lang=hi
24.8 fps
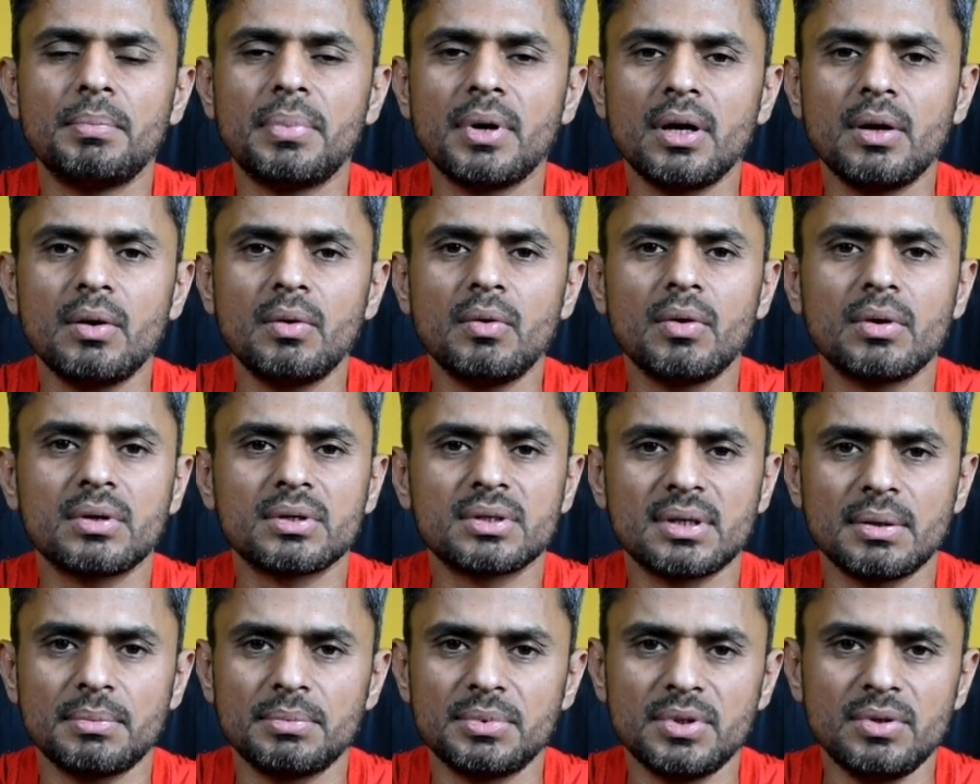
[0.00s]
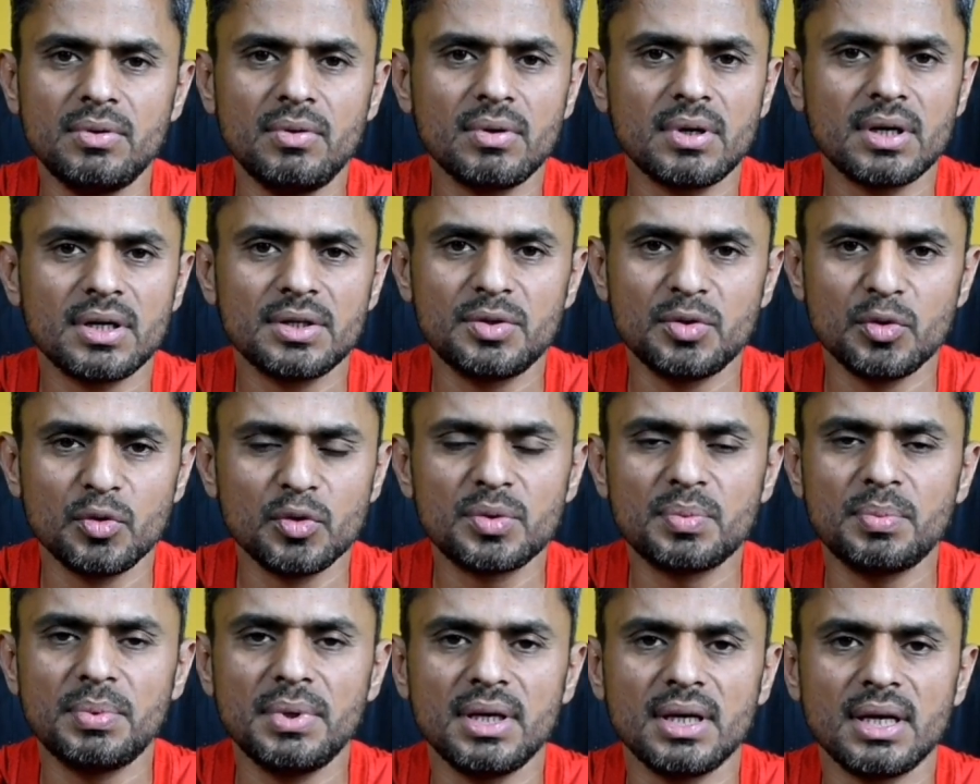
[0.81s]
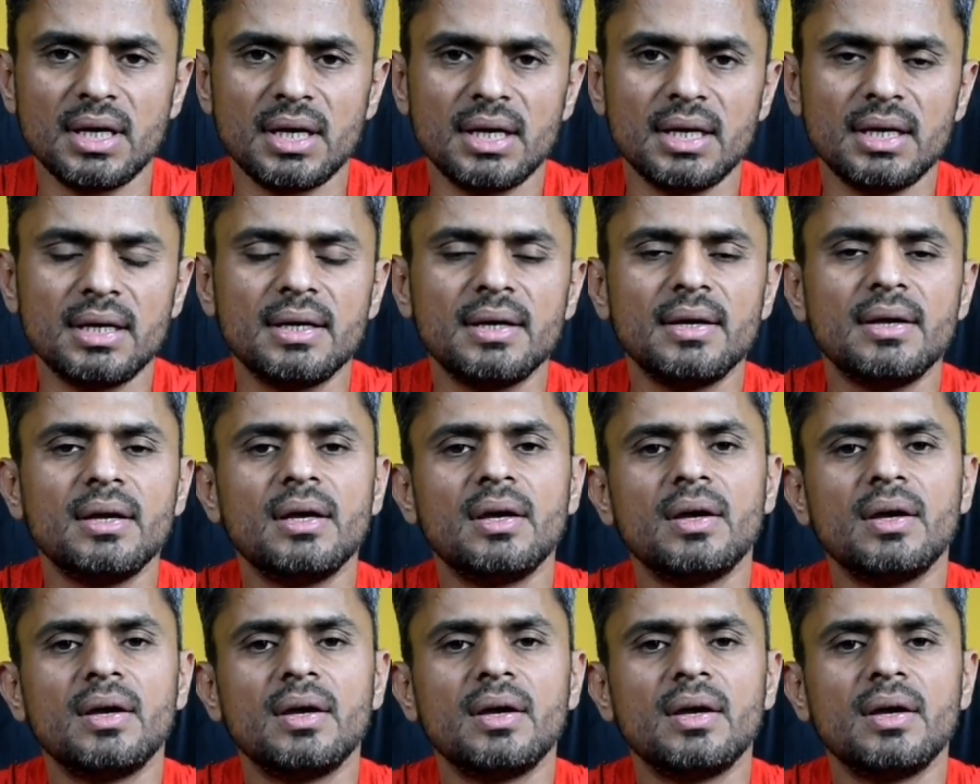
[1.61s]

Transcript: फलों और सब्जियों का जूस पीना है